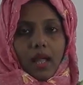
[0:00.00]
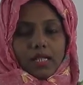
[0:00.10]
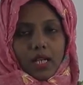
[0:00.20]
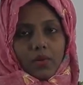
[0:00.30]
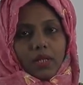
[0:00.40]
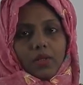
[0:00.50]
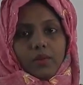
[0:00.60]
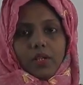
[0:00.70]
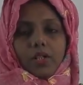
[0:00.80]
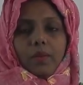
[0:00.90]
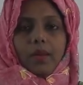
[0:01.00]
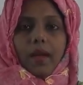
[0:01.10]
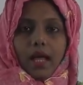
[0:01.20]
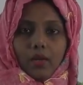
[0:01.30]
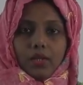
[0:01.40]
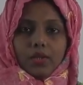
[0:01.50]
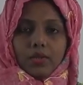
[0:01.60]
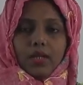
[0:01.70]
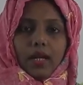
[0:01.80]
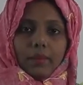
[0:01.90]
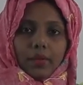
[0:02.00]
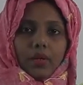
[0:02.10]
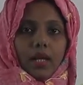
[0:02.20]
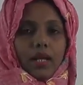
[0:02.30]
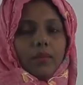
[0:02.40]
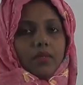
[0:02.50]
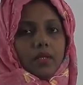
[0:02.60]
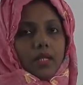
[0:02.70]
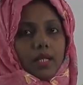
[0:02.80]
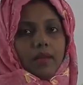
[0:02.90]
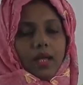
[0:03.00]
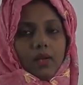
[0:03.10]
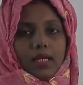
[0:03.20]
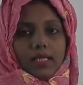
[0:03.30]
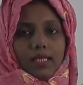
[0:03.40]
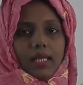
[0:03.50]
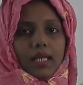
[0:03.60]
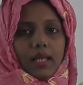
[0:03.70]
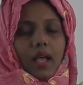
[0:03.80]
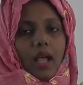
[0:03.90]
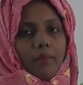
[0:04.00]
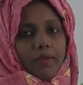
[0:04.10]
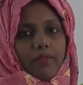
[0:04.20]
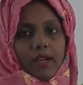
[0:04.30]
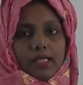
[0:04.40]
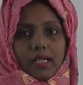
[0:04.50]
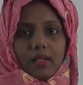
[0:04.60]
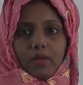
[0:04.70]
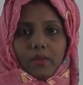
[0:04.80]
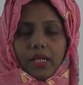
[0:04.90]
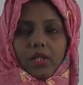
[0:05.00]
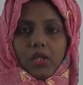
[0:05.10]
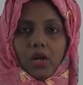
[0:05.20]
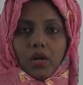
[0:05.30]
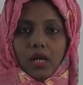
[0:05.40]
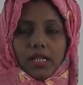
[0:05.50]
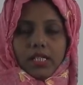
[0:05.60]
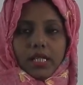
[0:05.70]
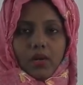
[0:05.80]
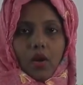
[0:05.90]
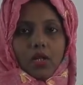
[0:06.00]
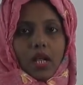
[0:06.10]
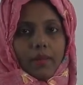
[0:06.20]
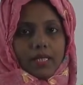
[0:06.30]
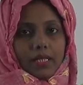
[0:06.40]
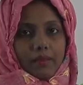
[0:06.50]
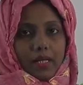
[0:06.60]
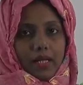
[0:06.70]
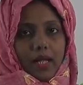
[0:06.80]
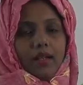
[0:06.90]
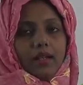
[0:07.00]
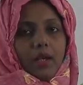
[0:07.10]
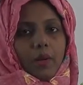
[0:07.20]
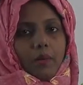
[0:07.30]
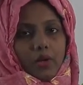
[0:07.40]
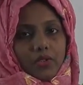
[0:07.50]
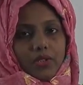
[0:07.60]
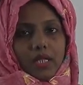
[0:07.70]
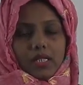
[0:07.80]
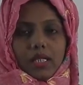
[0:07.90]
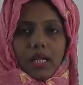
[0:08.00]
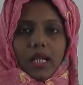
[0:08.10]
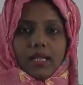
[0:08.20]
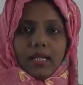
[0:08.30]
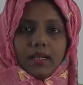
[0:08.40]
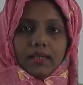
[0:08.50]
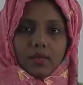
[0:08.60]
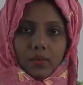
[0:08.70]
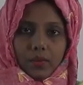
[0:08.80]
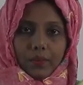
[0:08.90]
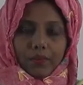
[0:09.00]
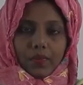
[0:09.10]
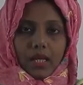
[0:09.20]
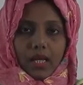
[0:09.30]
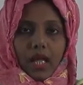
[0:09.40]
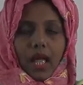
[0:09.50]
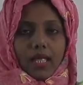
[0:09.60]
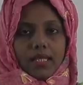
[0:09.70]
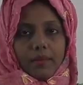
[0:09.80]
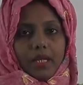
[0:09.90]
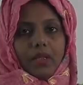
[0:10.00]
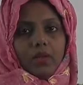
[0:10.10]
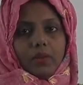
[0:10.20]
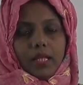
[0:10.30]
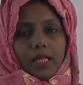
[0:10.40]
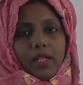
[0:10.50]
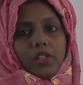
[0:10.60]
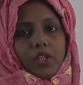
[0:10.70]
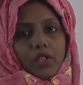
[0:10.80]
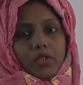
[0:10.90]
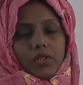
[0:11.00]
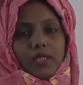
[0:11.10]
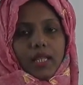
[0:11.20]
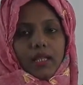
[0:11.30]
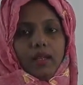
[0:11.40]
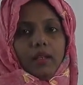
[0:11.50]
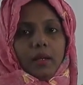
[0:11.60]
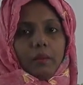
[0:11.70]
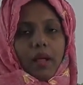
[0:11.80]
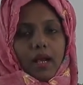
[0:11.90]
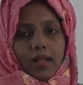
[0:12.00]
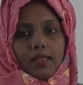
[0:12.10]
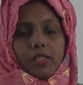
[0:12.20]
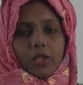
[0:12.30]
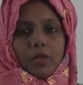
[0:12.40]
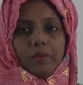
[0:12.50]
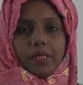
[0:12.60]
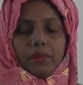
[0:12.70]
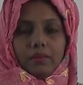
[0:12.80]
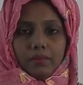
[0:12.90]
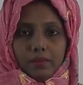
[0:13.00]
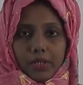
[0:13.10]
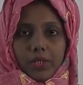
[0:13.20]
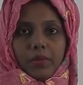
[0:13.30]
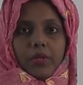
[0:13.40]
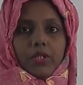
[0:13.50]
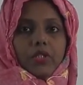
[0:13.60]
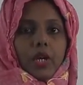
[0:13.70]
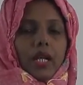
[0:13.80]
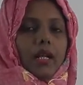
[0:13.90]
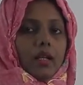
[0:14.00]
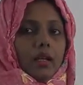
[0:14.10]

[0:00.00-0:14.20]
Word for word: আশা করি তোমরা সবাই ভালো আছো আমিও আলহামদুলিল্লাহ ভালো আছি আমি ফারজানা রুবি সহকারী শিক্ষক সামাজিক বিজ্ঞান বনশ্রী ন্যাশনাল আইডিয়াল স্কুল আজ আমি তোমাদের ষষ্ঠ শ্রেণীর বাংলাদেশ ও বিশ্ব পরিচয়ের